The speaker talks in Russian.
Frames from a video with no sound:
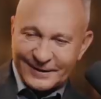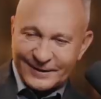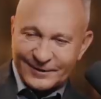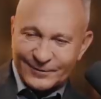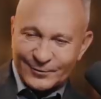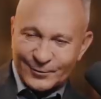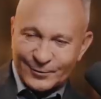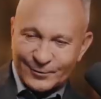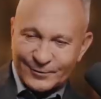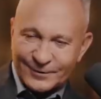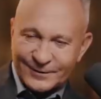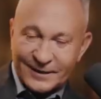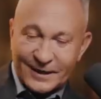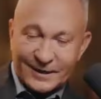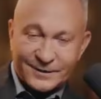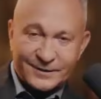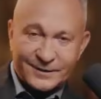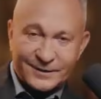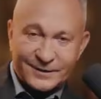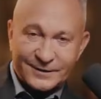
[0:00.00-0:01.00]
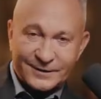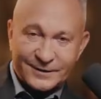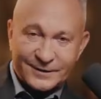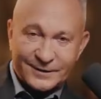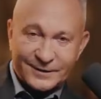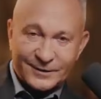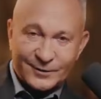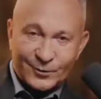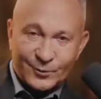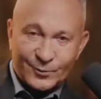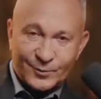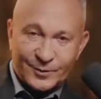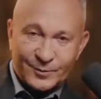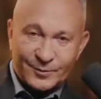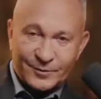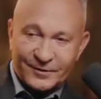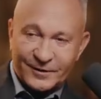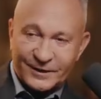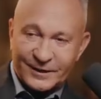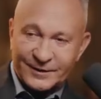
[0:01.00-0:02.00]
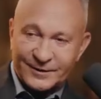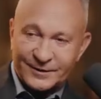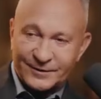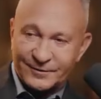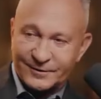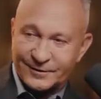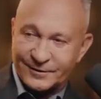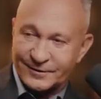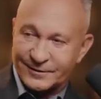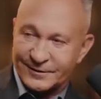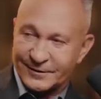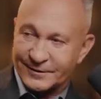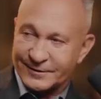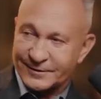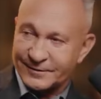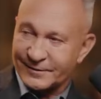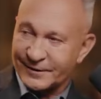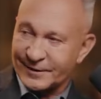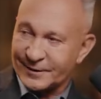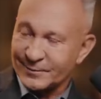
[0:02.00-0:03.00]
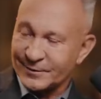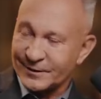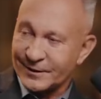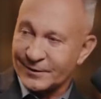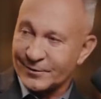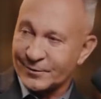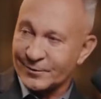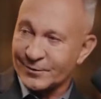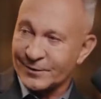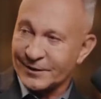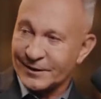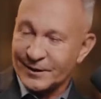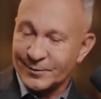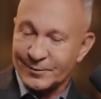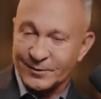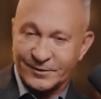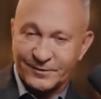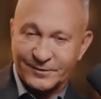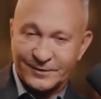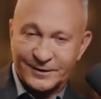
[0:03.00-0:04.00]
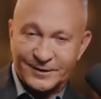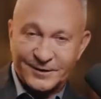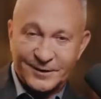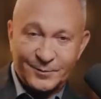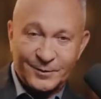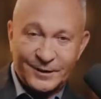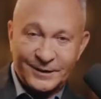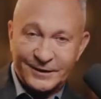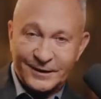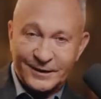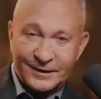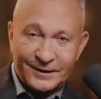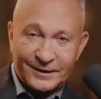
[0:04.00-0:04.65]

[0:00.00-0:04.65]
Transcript: И вдруг старший из этой группы поворачивается к своим сотрудникам и говорит, ребят,